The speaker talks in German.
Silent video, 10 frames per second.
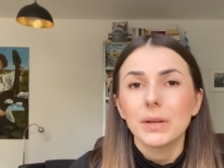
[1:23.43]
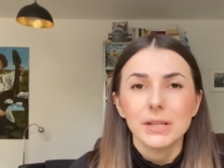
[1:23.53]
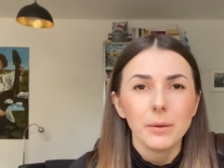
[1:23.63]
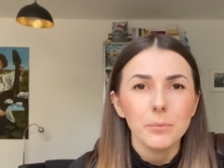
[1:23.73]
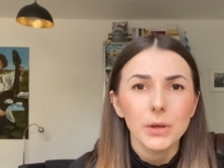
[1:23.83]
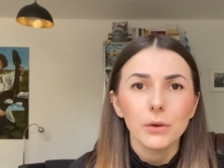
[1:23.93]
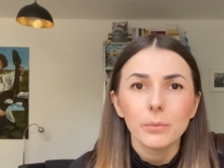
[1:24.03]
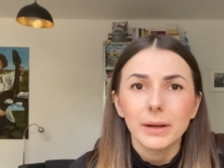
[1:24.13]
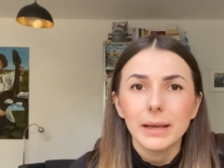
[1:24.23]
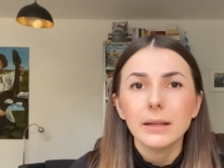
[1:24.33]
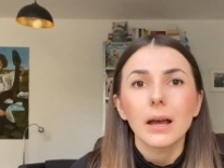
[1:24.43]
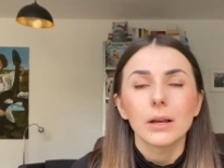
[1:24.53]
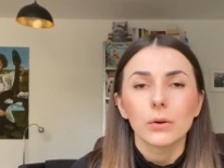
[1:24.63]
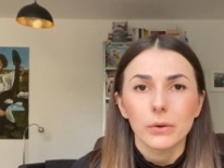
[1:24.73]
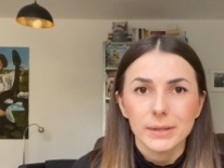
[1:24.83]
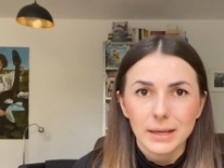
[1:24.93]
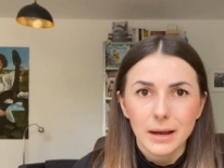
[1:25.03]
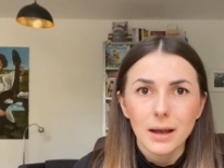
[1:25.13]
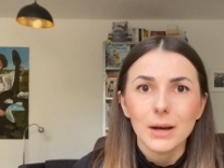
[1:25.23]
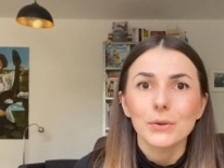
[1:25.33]
Ich habe mir überlegt, ein
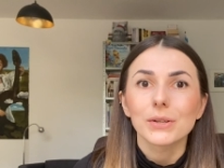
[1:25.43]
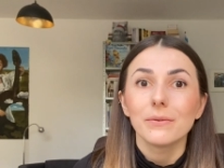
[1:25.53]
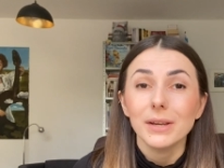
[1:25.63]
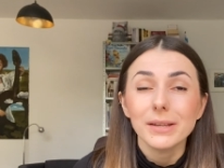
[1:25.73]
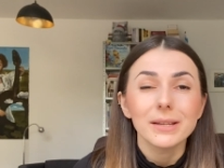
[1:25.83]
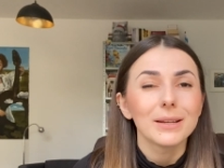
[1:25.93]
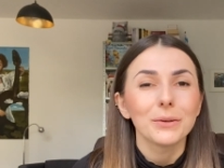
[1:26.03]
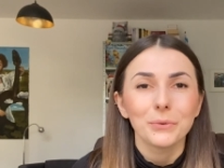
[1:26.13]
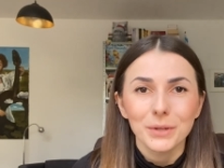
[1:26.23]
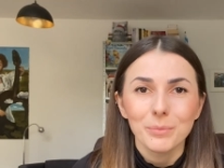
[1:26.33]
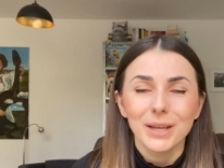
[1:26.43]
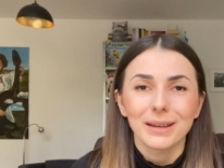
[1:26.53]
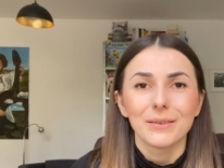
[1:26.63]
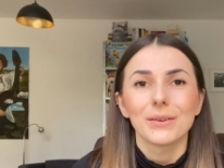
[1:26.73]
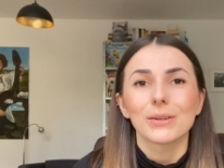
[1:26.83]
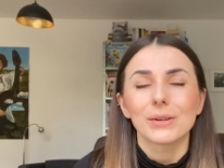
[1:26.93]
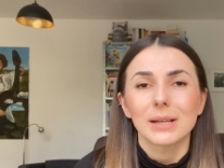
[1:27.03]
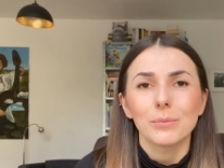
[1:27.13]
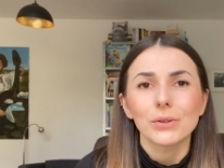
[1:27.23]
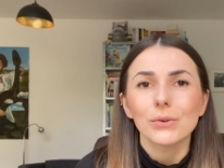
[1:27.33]
Glossar aus wichtigen Uni-Begriffen
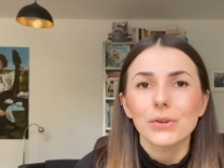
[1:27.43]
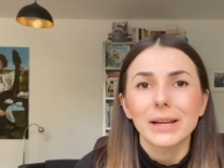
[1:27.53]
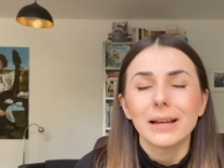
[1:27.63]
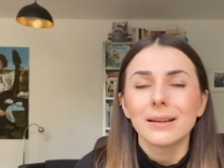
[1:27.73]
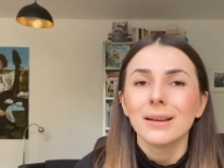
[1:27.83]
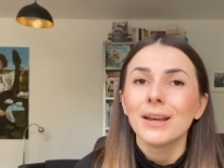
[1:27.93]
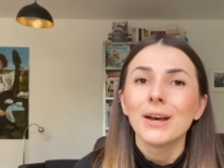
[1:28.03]
zusammenzustellen,